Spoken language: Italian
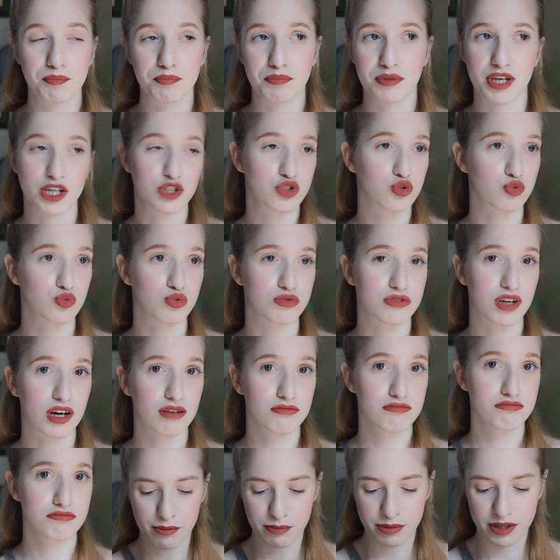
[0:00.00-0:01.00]

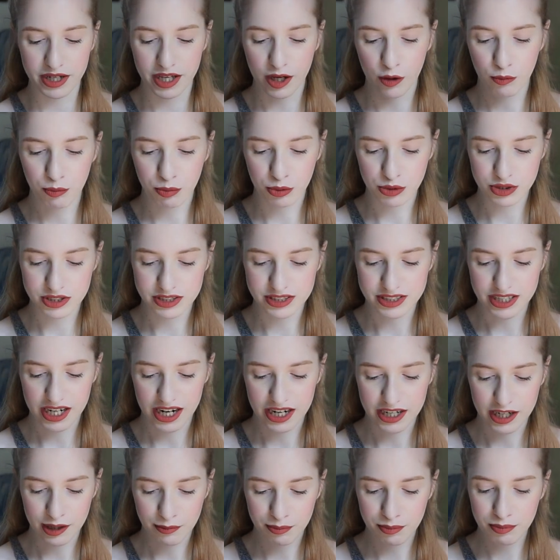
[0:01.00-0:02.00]
piaciuta perché è un po'
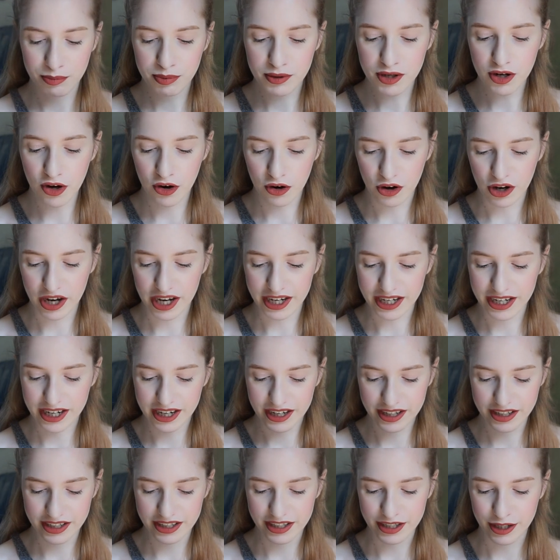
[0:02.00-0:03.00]
strana, però è
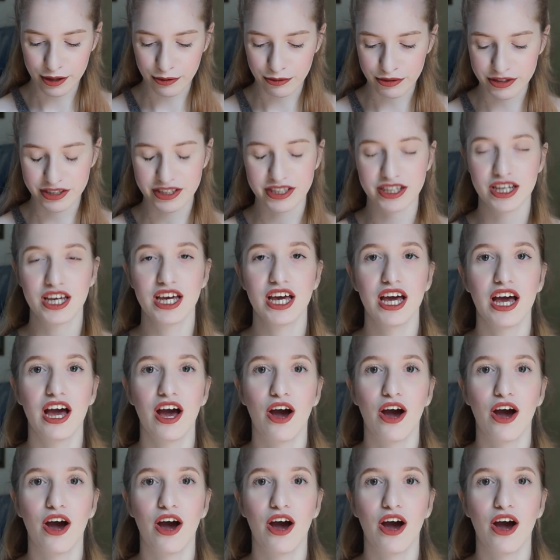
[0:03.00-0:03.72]
carina, quindi